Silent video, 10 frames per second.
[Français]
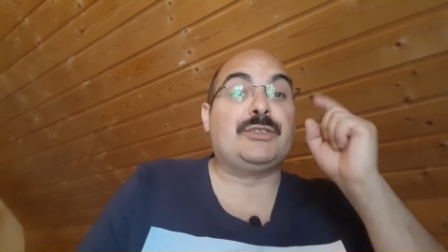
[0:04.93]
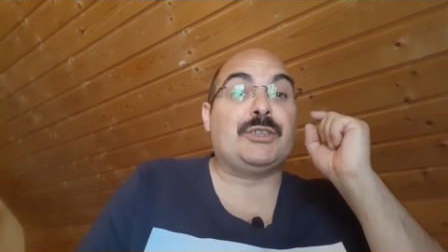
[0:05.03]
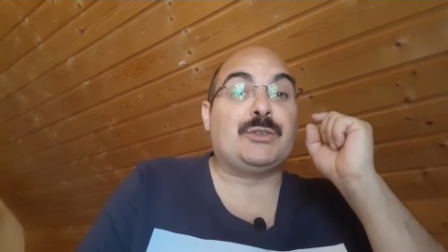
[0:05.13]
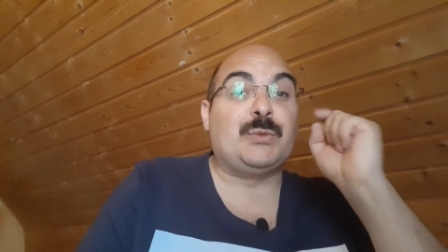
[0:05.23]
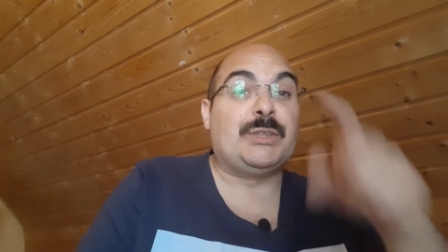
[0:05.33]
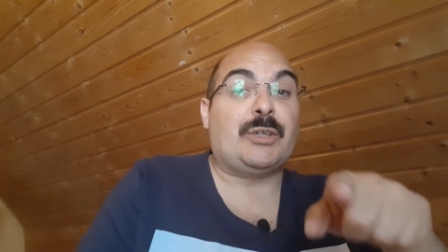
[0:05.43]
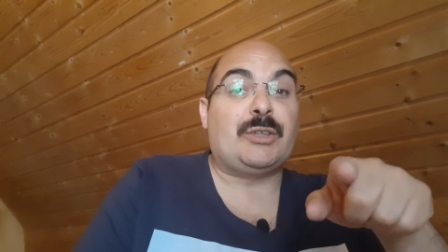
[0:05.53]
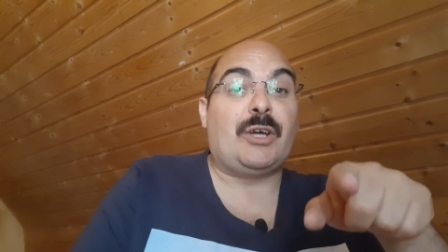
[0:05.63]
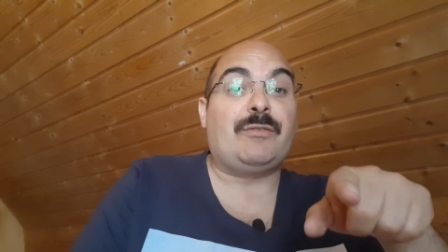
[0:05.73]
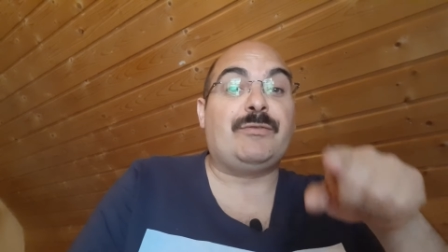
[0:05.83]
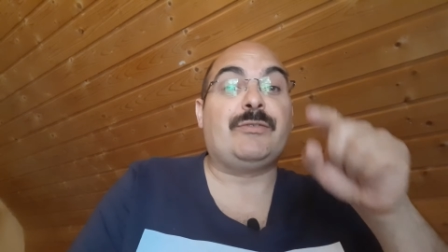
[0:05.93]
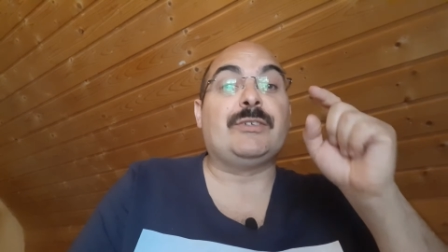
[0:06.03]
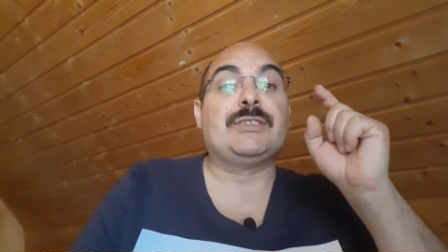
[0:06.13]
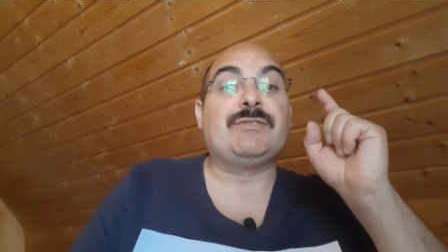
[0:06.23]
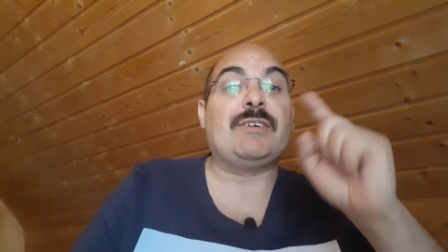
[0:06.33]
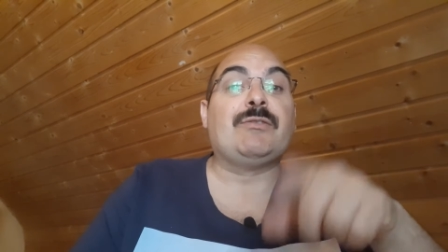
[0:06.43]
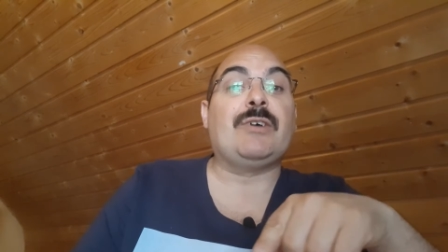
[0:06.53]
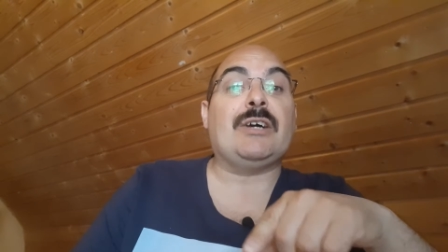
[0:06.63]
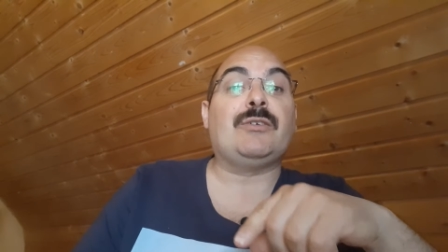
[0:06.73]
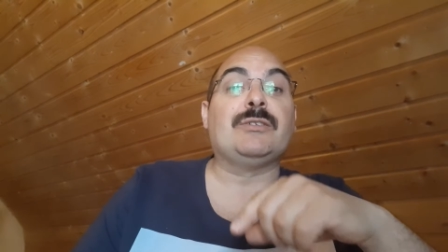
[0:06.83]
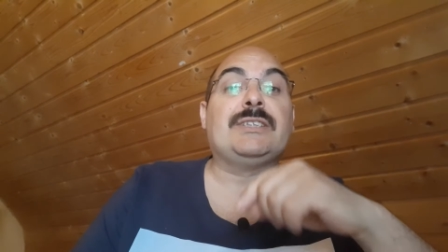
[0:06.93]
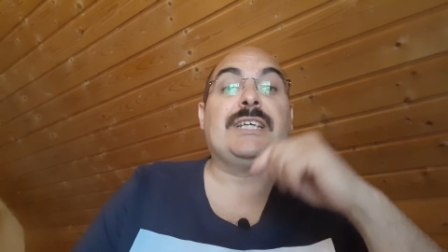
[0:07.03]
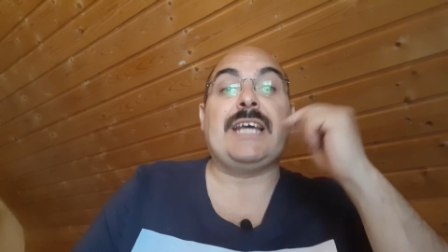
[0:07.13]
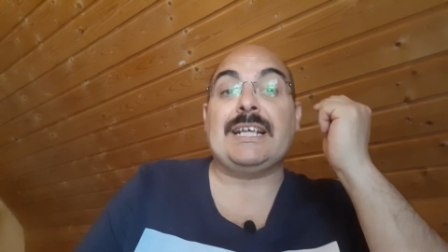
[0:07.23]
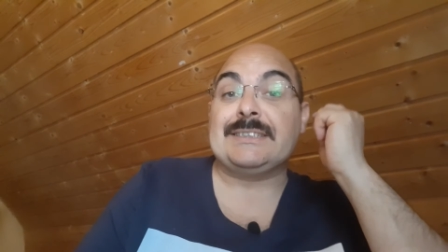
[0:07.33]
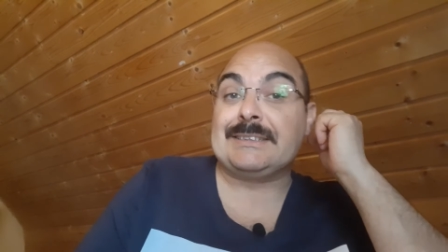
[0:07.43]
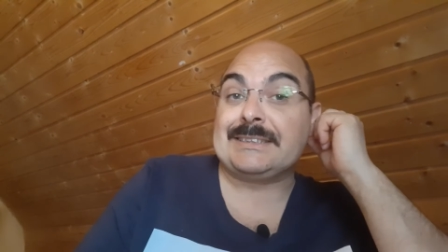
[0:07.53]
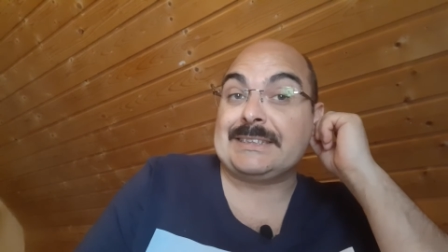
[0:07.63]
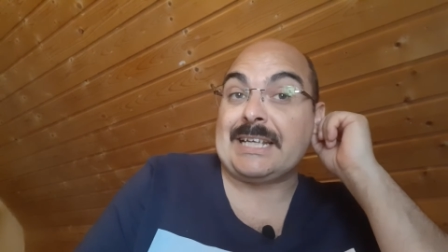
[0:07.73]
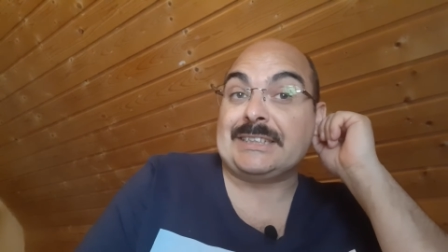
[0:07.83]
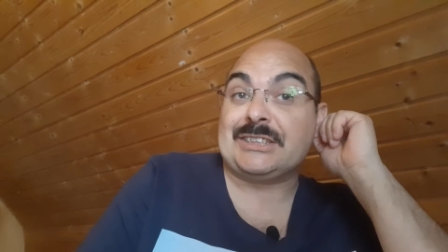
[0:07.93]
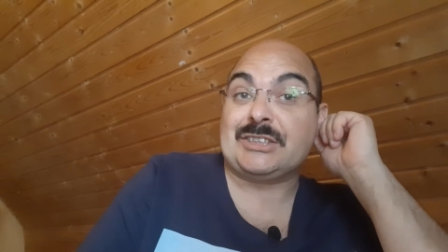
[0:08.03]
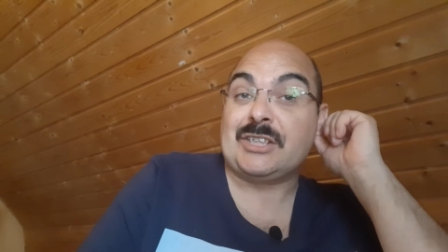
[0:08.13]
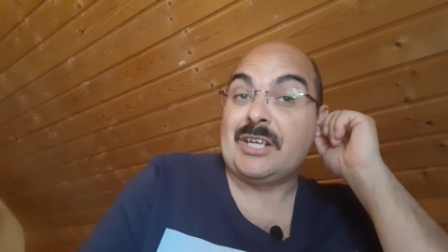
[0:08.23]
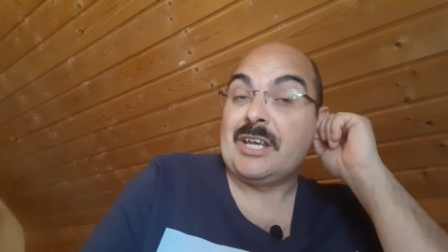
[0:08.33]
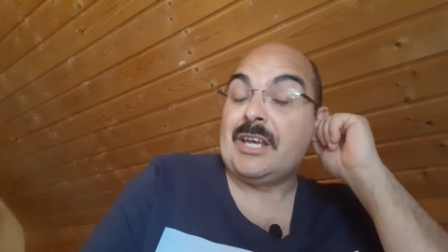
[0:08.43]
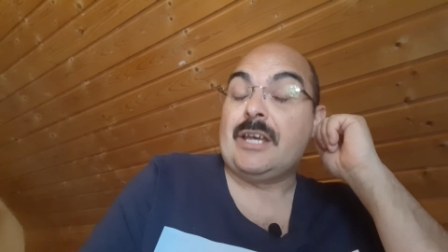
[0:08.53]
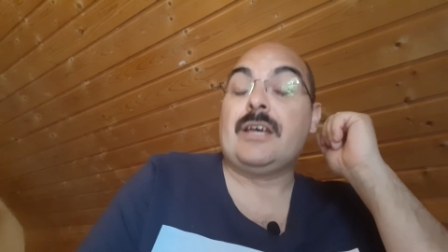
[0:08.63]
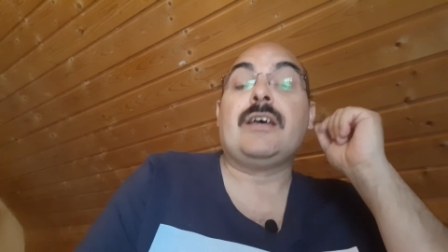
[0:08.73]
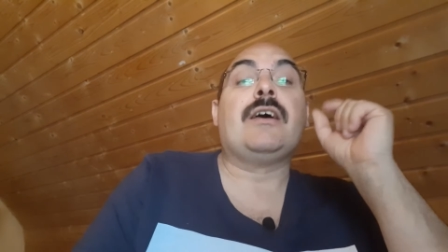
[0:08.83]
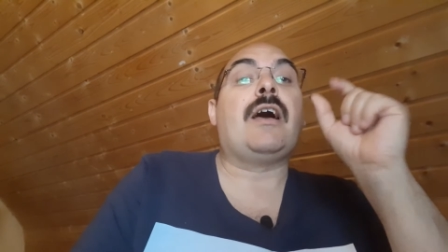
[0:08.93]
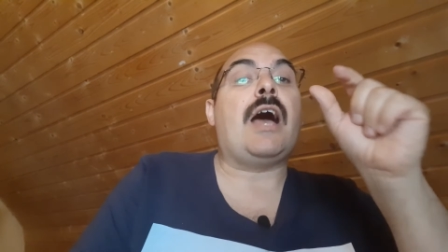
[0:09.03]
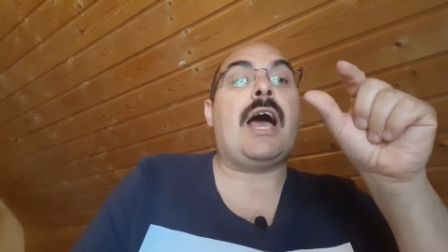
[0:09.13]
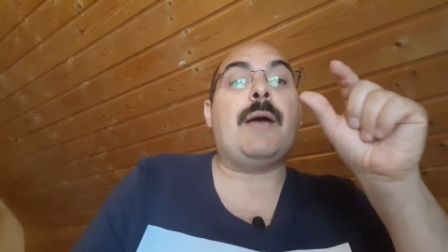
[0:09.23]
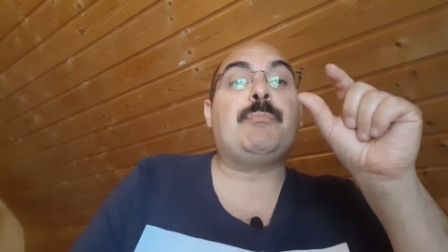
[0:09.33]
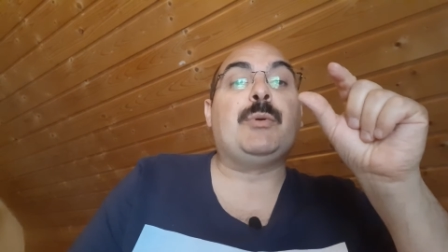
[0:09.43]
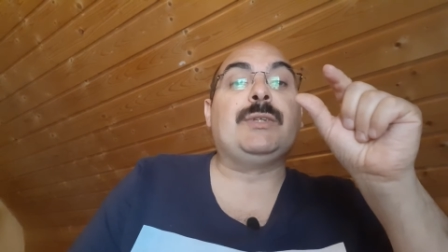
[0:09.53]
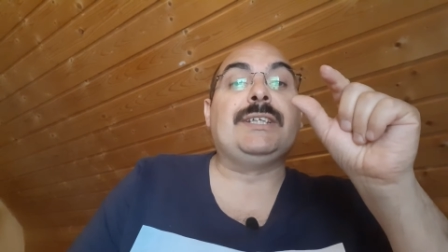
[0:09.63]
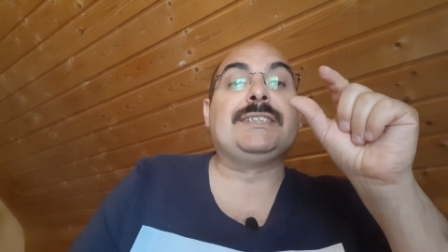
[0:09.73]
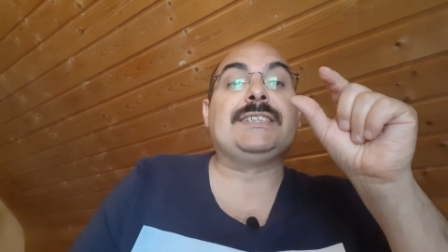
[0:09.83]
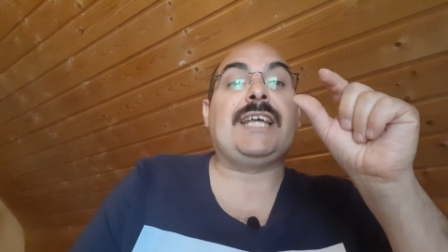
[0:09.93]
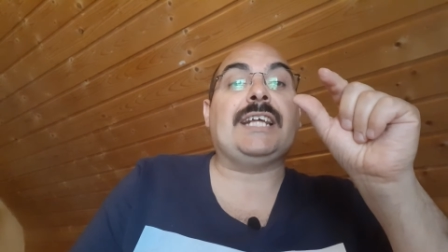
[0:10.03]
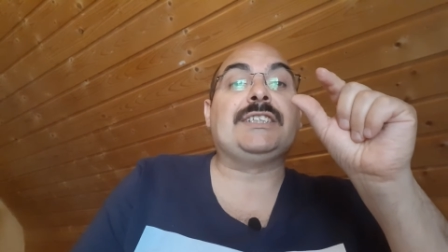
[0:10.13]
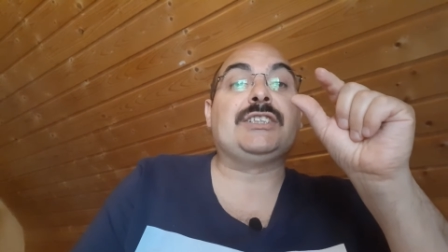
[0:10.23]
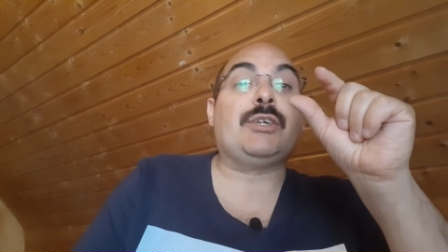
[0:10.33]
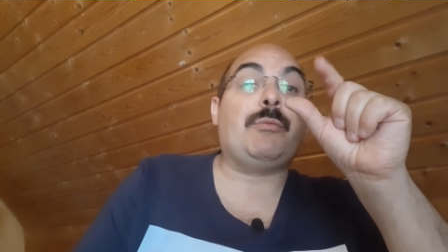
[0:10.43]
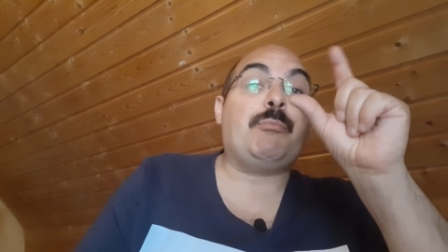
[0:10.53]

Je suis Totof, je vais vous raconter un sketch, un petit sketch.